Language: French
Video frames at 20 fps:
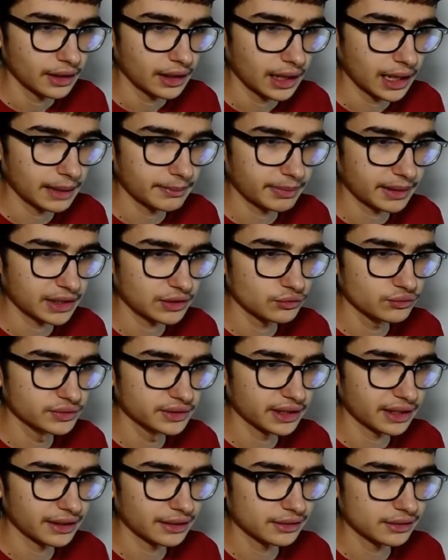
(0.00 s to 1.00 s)
après une
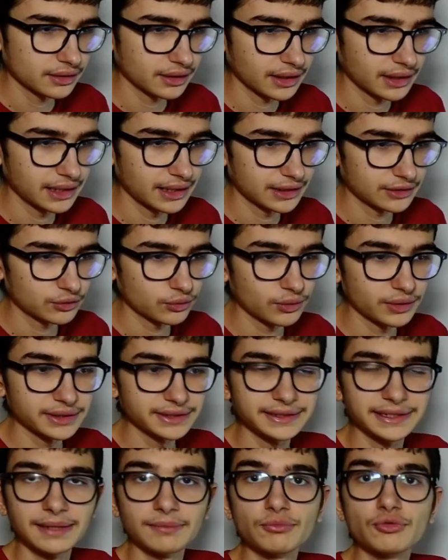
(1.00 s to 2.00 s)
13 et la
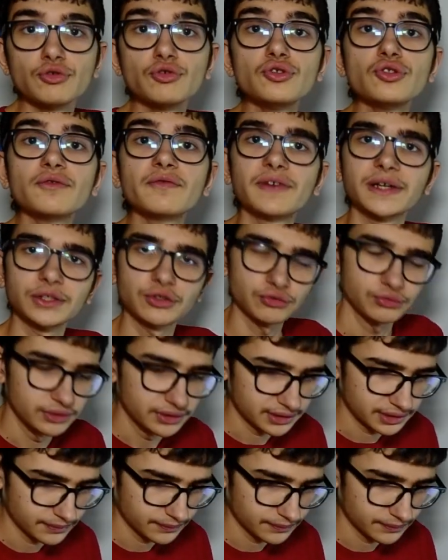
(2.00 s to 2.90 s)
troisième, une 28.